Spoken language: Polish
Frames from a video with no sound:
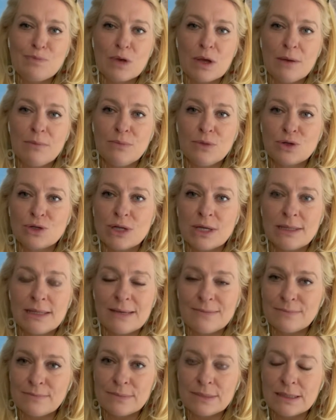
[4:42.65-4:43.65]
E, można
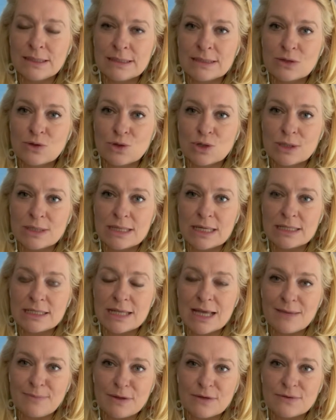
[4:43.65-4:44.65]
tam e, skorzystać
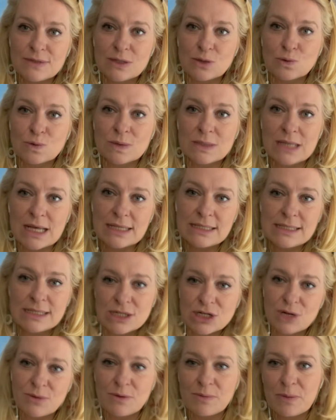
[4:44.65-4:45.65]
najpierw z
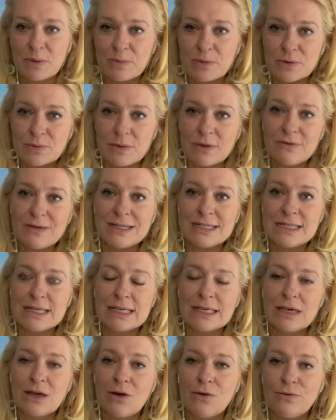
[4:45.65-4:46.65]
degustacji, żeby popróbować
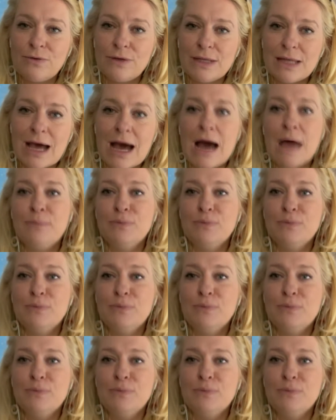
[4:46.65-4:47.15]
takiego wina, a